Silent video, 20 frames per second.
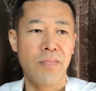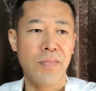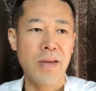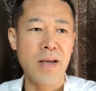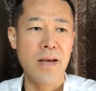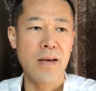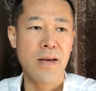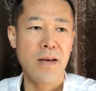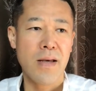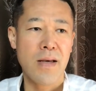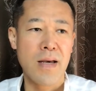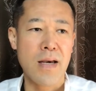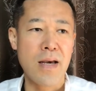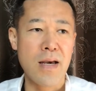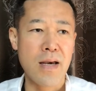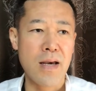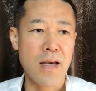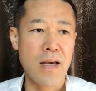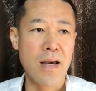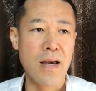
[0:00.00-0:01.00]
で、
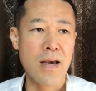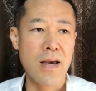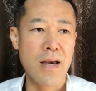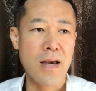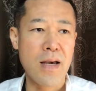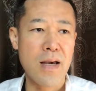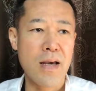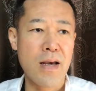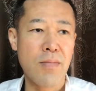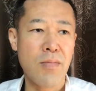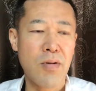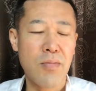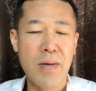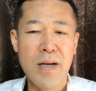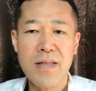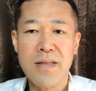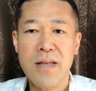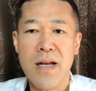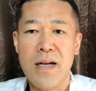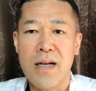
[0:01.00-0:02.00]
えー、もう
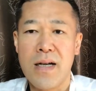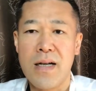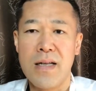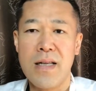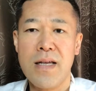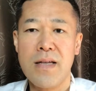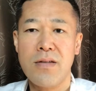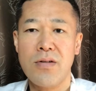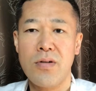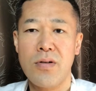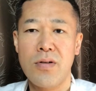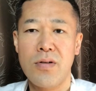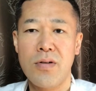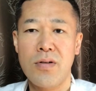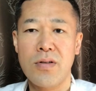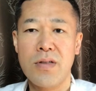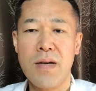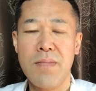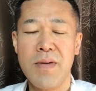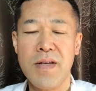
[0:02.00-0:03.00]
マスターからねそ
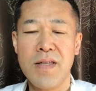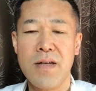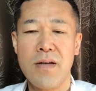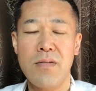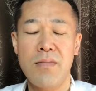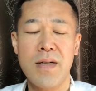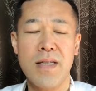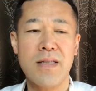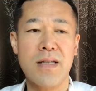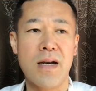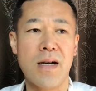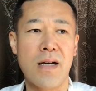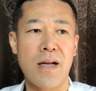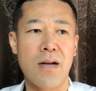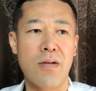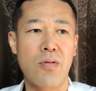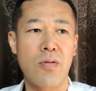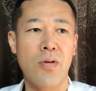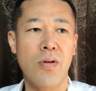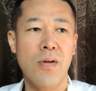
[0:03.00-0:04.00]
の散髪屋のマスターか
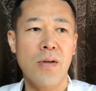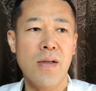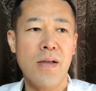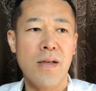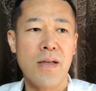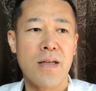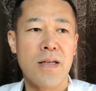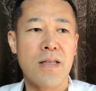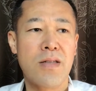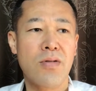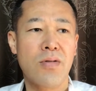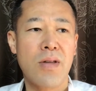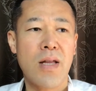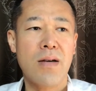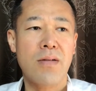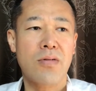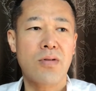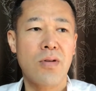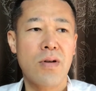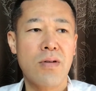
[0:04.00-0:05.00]
らこういちご
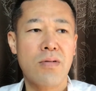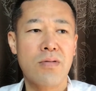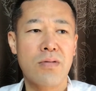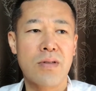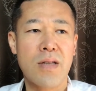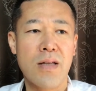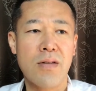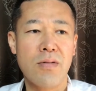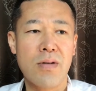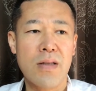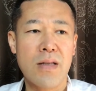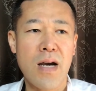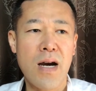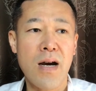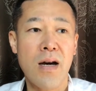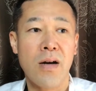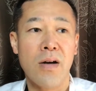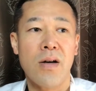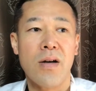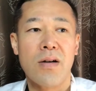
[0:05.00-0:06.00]
大福それ食った時に
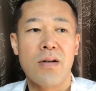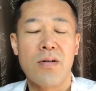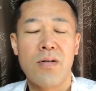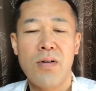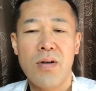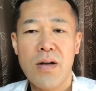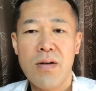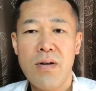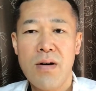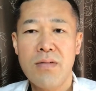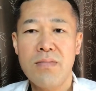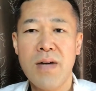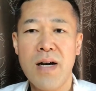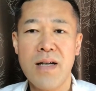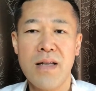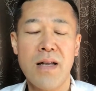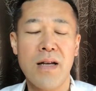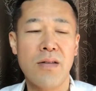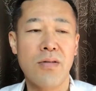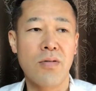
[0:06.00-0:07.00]
あこれはうま
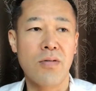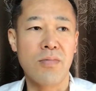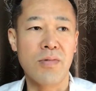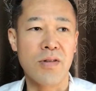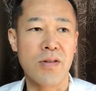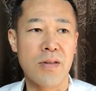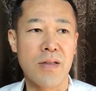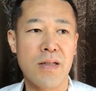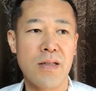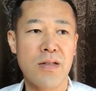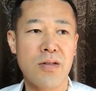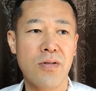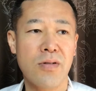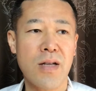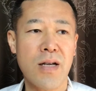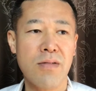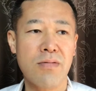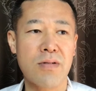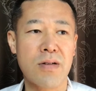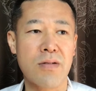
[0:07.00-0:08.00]
いなと思っていちご
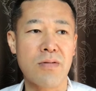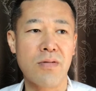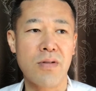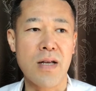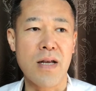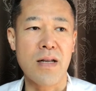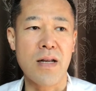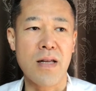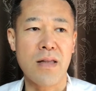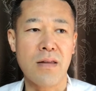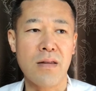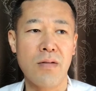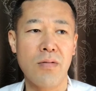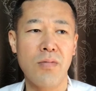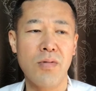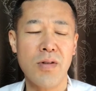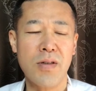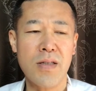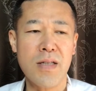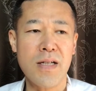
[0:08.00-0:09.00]
大福がこれやなって
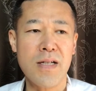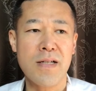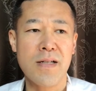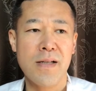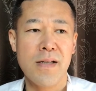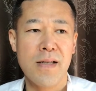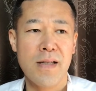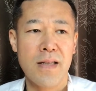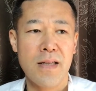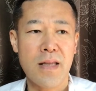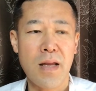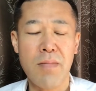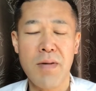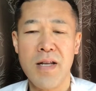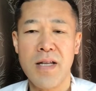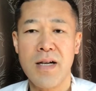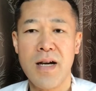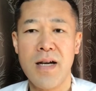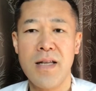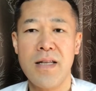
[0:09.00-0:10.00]
思ってた
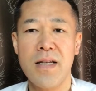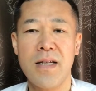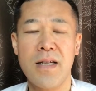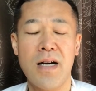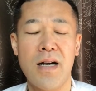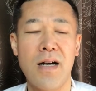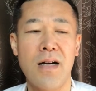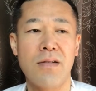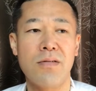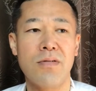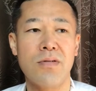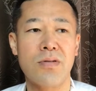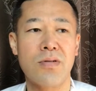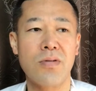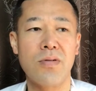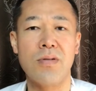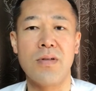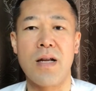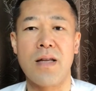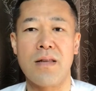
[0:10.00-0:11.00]
まに買いに行きはる
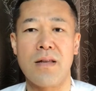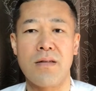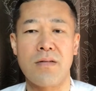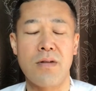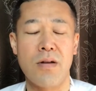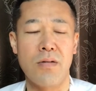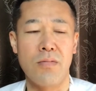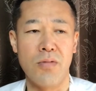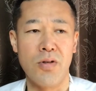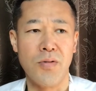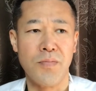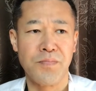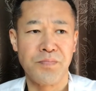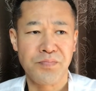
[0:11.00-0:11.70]
そうなんですけども